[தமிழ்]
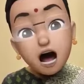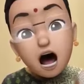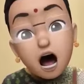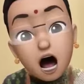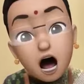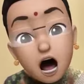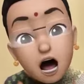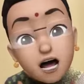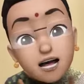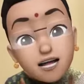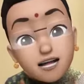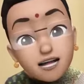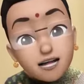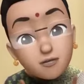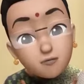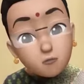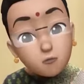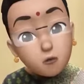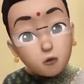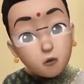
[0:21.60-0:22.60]
ஆறு அடி
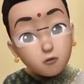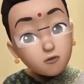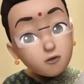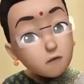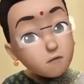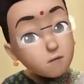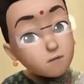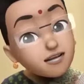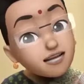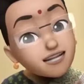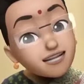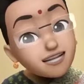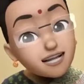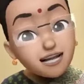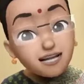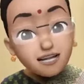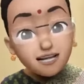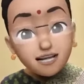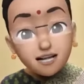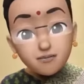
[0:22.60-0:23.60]
தூரம்
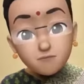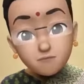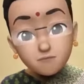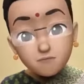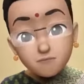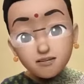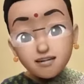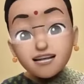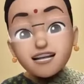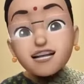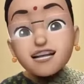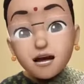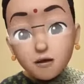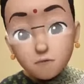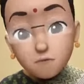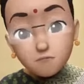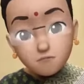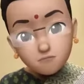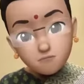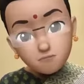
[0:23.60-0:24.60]
மறந்துடாதீங்க எம்
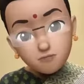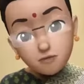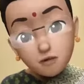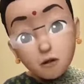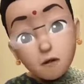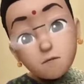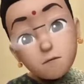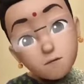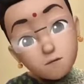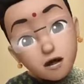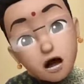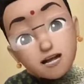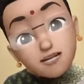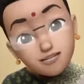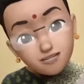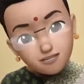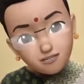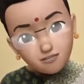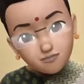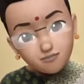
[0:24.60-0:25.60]

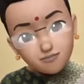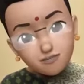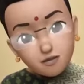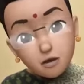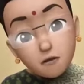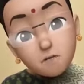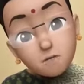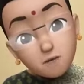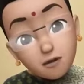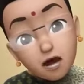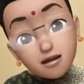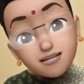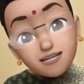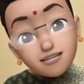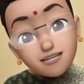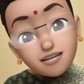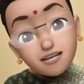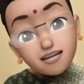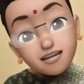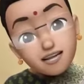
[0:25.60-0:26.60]
மாஸ்க்
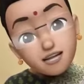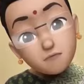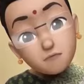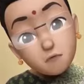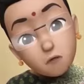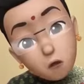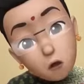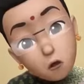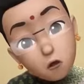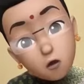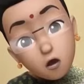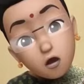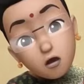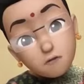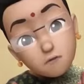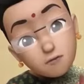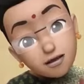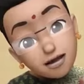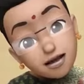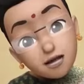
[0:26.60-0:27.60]
மாஸ்க்ன்றது மூக்குக்கு
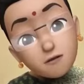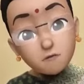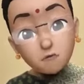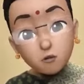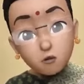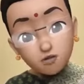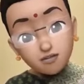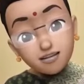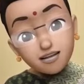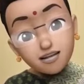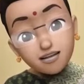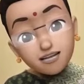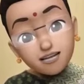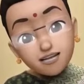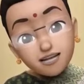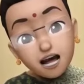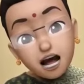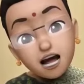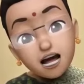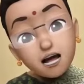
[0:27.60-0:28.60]
மேலே போட வேண்டியது
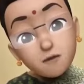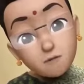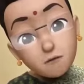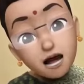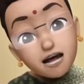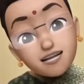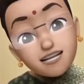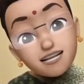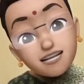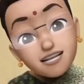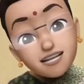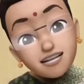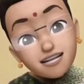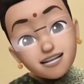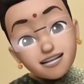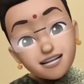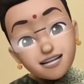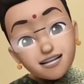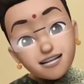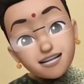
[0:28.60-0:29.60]
ஆனால் மாஸ்க்
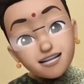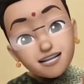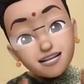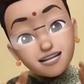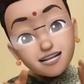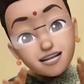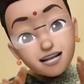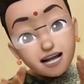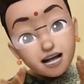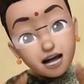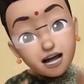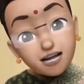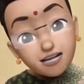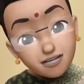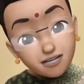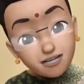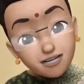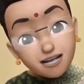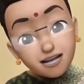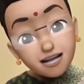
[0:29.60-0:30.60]
இஸ்கு இஸ்குன்னு
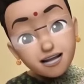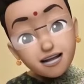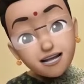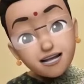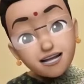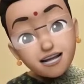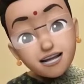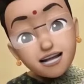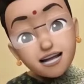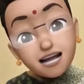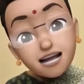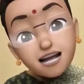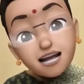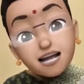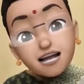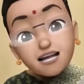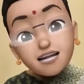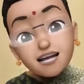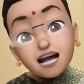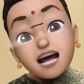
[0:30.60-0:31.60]
கழுத்துக்கு இறங்கி
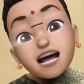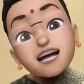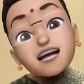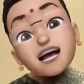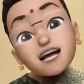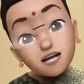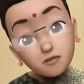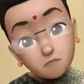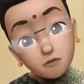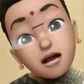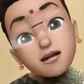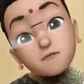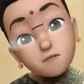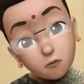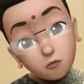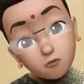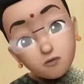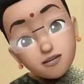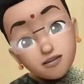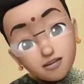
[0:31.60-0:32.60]
நகை நட்டு மாதிரி
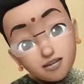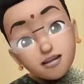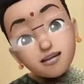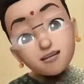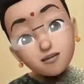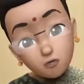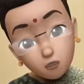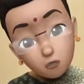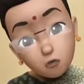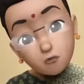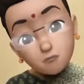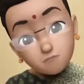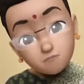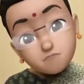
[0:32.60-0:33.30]
போட்டு தெரிஞ்சிட்டு இருக்கோம்